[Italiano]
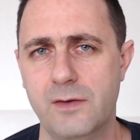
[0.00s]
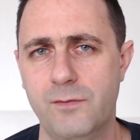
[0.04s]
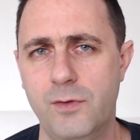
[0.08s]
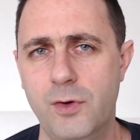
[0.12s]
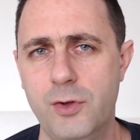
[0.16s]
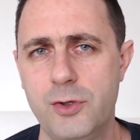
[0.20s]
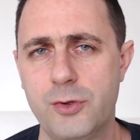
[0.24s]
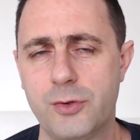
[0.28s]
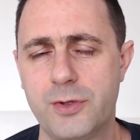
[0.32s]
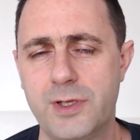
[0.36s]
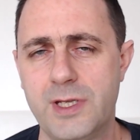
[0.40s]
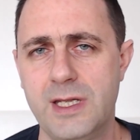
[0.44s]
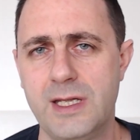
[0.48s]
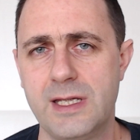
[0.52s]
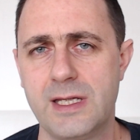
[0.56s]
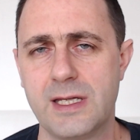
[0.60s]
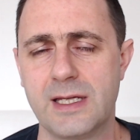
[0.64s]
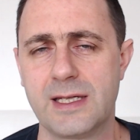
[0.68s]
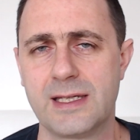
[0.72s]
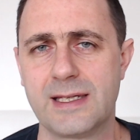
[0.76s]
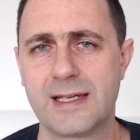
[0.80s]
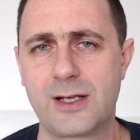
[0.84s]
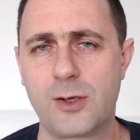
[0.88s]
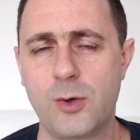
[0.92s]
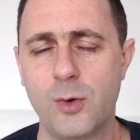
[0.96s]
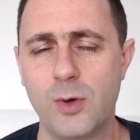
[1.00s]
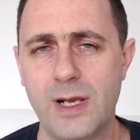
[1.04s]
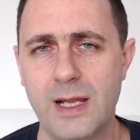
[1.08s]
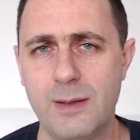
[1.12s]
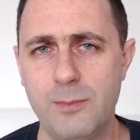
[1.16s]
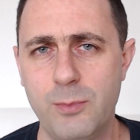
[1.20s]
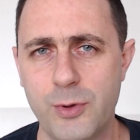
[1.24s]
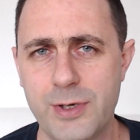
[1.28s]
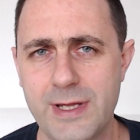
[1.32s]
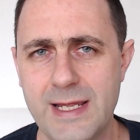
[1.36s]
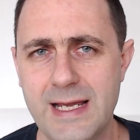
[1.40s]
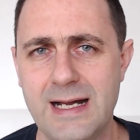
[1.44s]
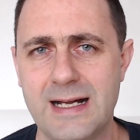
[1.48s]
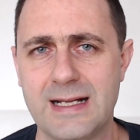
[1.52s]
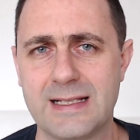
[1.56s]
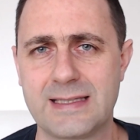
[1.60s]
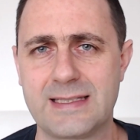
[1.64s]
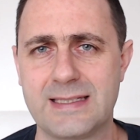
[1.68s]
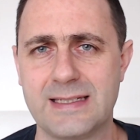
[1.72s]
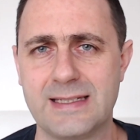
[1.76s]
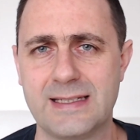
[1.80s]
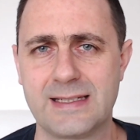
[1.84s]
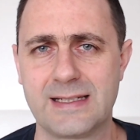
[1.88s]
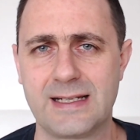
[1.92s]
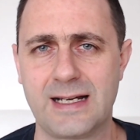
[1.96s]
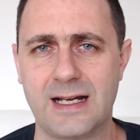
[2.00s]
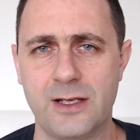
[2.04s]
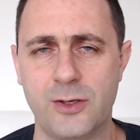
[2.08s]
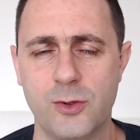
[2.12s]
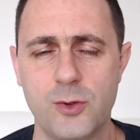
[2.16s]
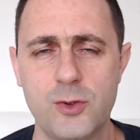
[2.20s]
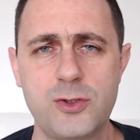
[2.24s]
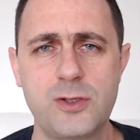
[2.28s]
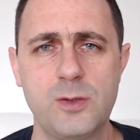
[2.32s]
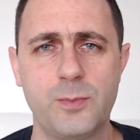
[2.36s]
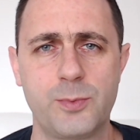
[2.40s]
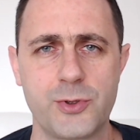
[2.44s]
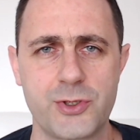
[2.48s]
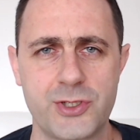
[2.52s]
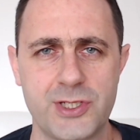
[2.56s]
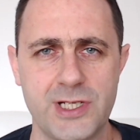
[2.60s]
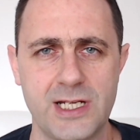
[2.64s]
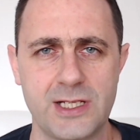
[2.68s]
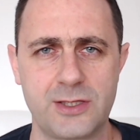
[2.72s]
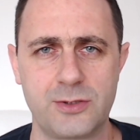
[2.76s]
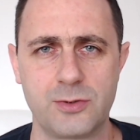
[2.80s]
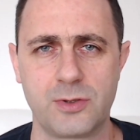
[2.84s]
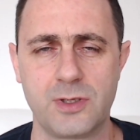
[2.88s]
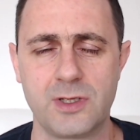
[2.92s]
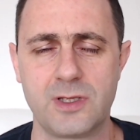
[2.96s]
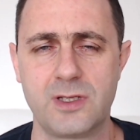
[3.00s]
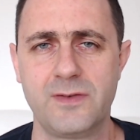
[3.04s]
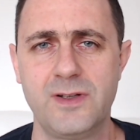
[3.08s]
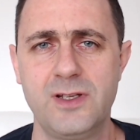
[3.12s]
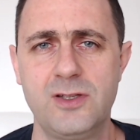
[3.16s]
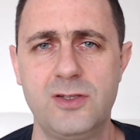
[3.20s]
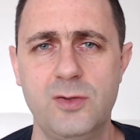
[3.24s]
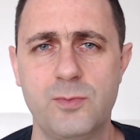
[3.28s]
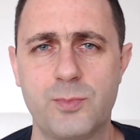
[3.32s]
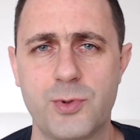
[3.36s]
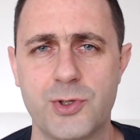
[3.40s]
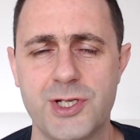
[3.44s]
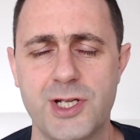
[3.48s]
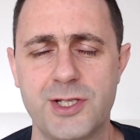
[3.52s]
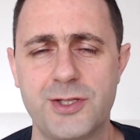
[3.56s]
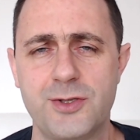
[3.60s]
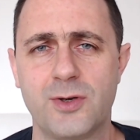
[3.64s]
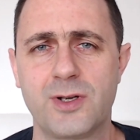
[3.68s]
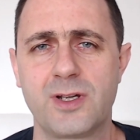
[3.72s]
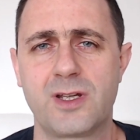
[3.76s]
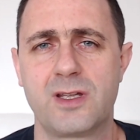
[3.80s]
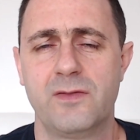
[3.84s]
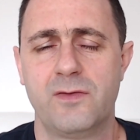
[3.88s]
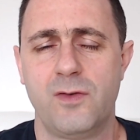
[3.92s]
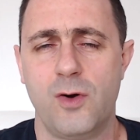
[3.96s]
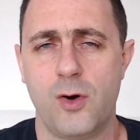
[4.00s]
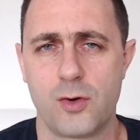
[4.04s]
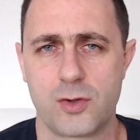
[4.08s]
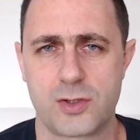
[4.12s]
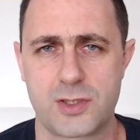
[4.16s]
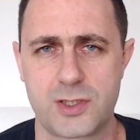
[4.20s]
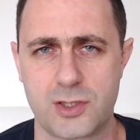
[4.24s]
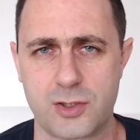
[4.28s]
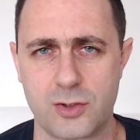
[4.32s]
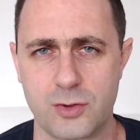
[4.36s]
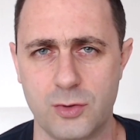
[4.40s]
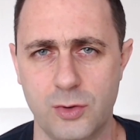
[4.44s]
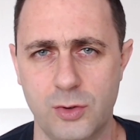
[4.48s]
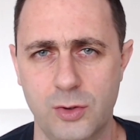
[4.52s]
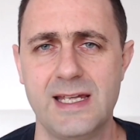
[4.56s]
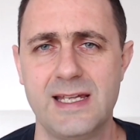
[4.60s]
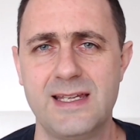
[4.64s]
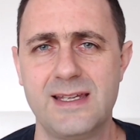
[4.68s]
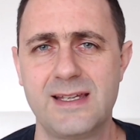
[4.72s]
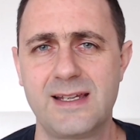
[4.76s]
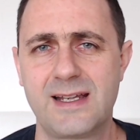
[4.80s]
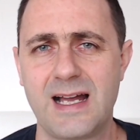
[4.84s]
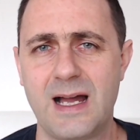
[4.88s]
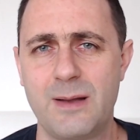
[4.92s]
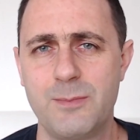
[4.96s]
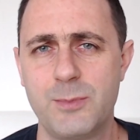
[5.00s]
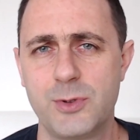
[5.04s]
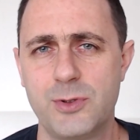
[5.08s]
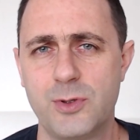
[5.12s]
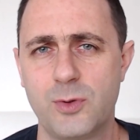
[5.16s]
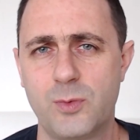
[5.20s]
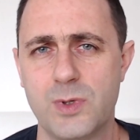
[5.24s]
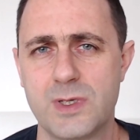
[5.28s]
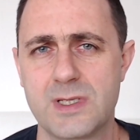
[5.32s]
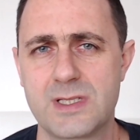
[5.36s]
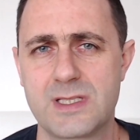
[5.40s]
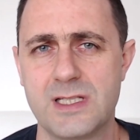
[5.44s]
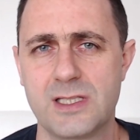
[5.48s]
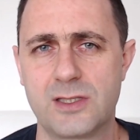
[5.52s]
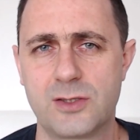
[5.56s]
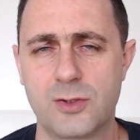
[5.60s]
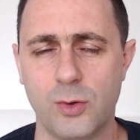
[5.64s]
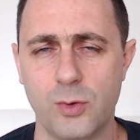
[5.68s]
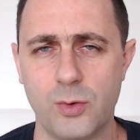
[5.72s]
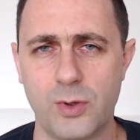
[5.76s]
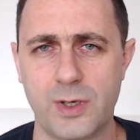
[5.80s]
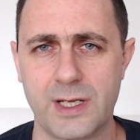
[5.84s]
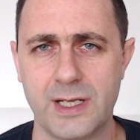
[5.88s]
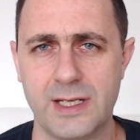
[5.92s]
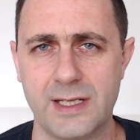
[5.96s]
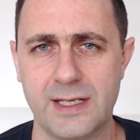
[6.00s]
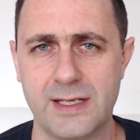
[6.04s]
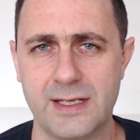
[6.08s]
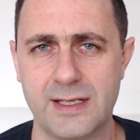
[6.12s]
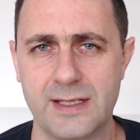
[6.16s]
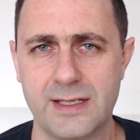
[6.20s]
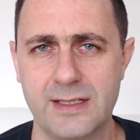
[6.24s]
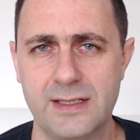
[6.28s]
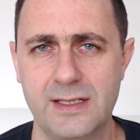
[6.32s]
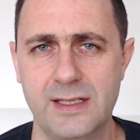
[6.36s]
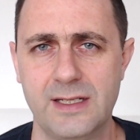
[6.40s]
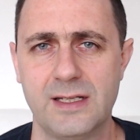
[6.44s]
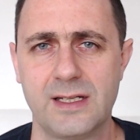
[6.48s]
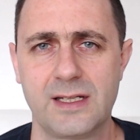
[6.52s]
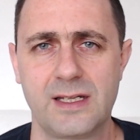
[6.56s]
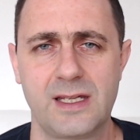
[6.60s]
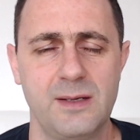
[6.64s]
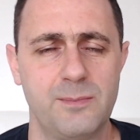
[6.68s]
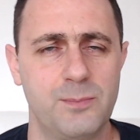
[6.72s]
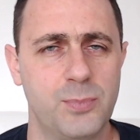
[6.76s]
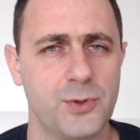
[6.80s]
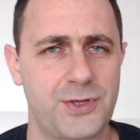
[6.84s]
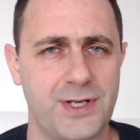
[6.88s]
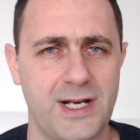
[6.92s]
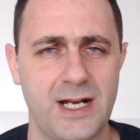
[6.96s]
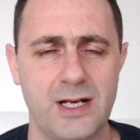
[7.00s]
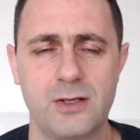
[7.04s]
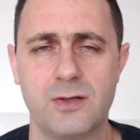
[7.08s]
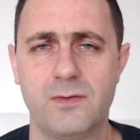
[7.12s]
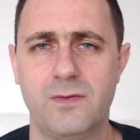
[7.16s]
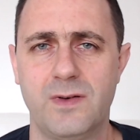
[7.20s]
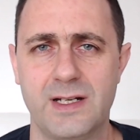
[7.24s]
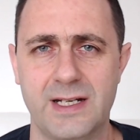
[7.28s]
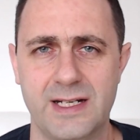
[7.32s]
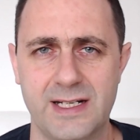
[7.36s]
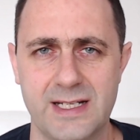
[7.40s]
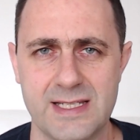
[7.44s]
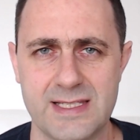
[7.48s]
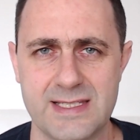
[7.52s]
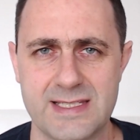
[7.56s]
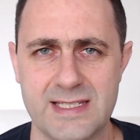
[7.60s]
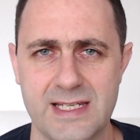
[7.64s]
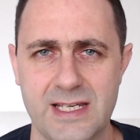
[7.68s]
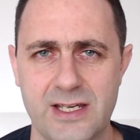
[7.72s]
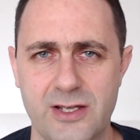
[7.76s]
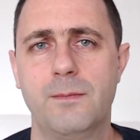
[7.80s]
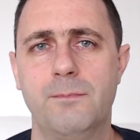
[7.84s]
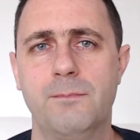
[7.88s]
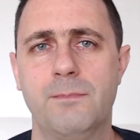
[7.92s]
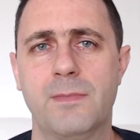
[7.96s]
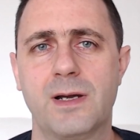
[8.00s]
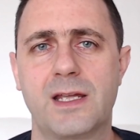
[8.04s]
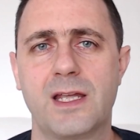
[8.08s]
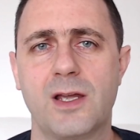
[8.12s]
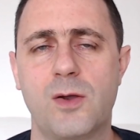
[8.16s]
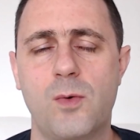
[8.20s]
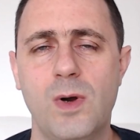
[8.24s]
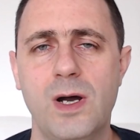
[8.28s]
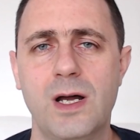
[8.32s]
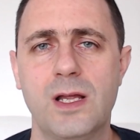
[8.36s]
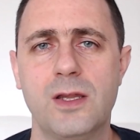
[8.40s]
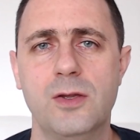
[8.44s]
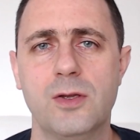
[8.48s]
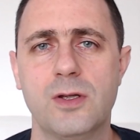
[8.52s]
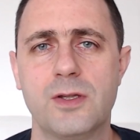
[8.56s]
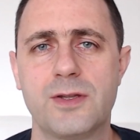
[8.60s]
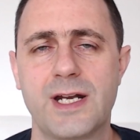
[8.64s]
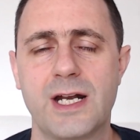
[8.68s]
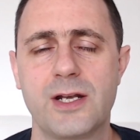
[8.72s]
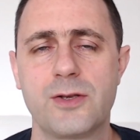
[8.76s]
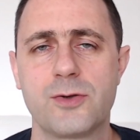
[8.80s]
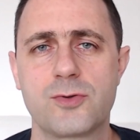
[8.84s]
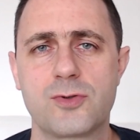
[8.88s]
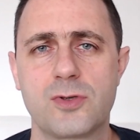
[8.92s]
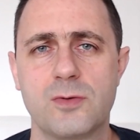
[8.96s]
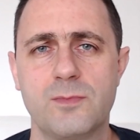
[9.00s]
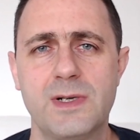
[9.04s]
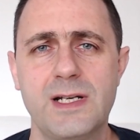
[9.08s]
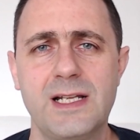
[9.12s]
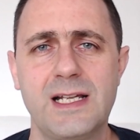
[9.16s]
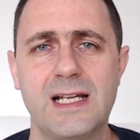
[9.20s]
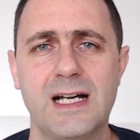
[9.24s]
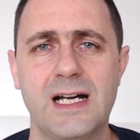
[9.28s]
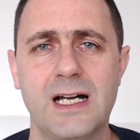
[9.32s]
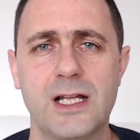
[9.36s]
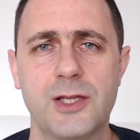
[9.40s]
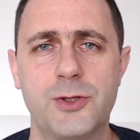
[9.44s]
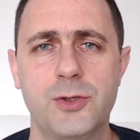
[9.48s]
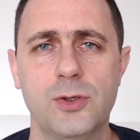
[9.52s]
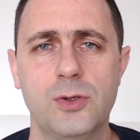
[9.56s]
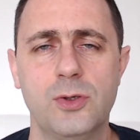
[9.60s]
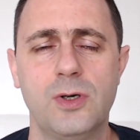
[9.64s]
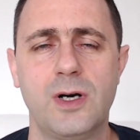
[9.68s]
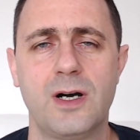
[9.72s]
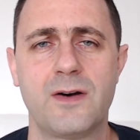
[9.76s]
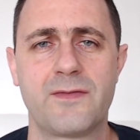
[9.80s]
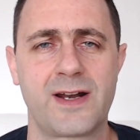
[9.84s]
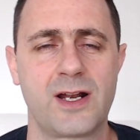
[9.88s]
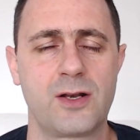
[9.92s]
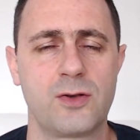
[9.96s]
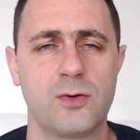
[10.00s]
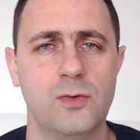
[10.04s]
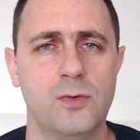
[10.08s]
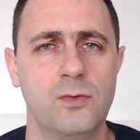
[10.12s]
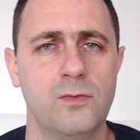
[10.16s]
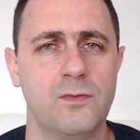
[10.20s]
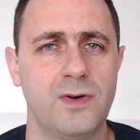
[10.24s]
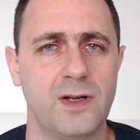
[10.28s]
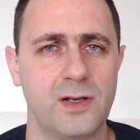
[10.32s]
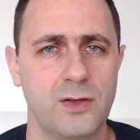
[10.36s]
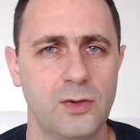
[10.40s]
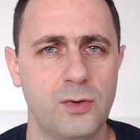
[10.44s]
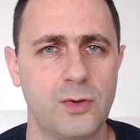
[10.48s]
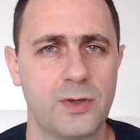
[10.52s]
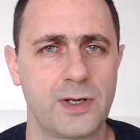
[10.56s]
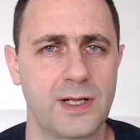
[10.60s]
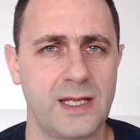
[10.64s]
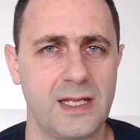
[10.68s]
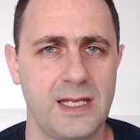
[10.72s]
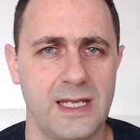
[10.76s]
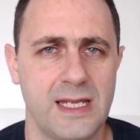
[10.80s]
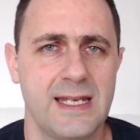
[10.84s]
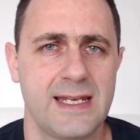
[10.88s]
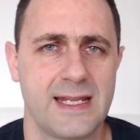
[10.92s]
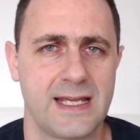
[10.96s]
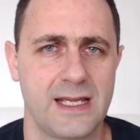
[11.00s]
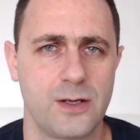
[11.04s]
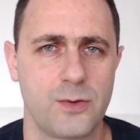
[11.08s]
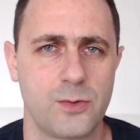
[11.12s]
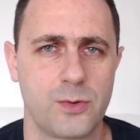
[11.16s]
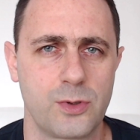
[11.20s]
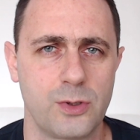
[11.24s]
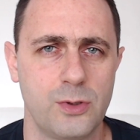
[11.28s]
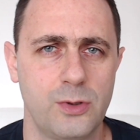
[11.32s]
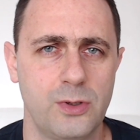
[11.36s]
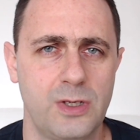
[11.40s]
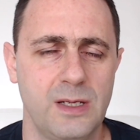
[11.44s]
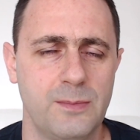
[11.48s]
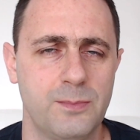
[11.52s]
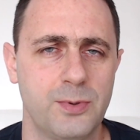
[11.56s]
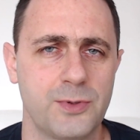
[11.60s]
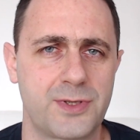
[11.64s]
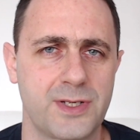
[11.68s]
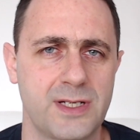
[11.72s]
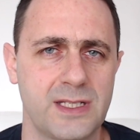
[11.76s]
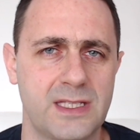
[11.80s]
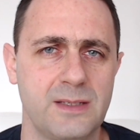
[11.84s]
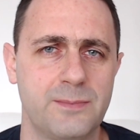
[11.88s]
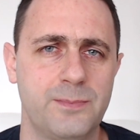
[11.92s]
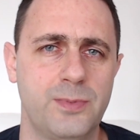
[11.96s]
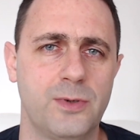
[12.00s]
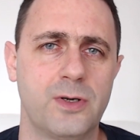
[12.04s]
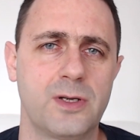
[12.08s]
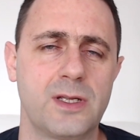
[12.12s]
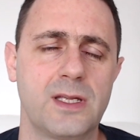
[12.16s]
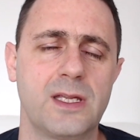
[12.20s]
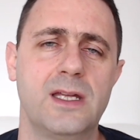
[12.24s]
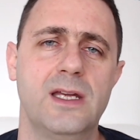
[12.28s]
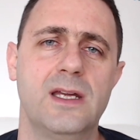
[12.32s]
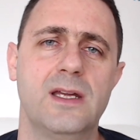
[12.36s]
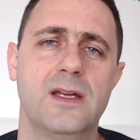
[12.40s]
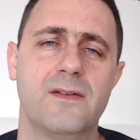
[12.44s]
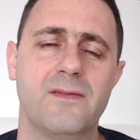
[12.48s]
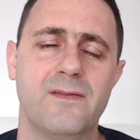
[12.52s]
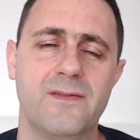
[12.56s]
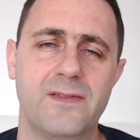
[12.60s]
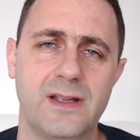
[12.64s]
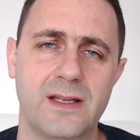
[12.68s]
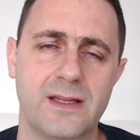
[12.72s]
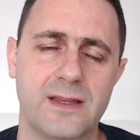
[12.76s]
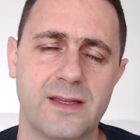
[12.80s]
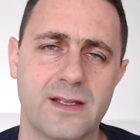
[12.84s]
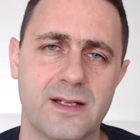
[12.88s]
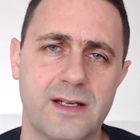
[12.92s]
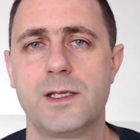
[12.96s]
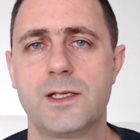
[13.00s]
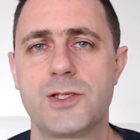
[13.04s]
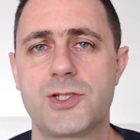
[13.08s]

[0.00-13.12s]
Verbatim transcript: Voglio che eh, collaboriate al nostro progetto, che diventi un progetto anche vostro, in cambio di questi token che potranno valere zero, ma che quando andranno sul mercato avranno un valore in euro che potrete poi vendere.